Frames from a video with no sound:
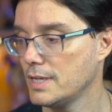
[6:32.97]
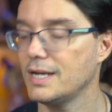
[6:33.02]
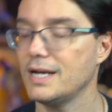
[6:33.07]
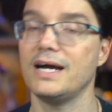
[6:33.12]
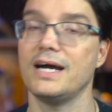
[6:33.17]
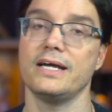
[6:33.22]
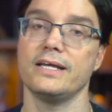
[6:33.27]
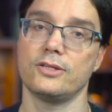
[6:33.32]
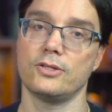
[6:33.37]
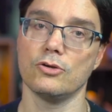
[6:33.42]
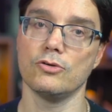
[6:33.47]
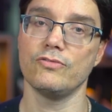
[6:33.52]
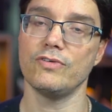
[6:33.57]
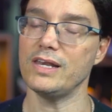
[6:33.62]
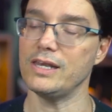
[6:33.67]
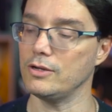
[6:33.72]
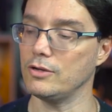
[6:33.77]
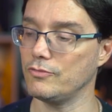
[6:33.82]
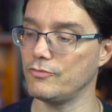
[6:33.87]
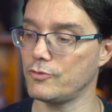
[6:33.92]
Ah, então
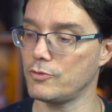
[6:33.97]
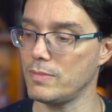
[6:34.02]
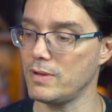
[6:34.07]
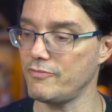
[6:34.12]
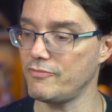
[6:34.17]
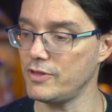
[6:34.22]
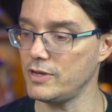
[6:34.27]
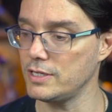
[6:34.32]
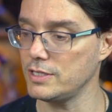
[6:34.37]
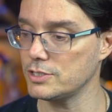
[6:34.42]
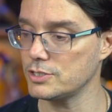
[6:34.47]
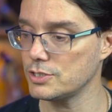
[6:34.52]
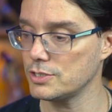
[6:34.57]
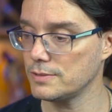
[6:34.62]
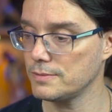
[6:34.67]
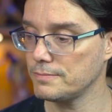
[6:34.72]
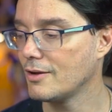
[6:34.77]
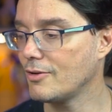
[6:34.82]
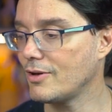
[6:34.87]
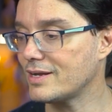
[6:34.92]
valeu. Fiquei mais feliz.
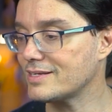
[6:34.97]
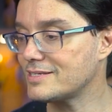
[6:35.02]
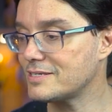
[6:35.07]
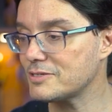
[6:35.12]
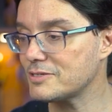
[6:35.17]
Agora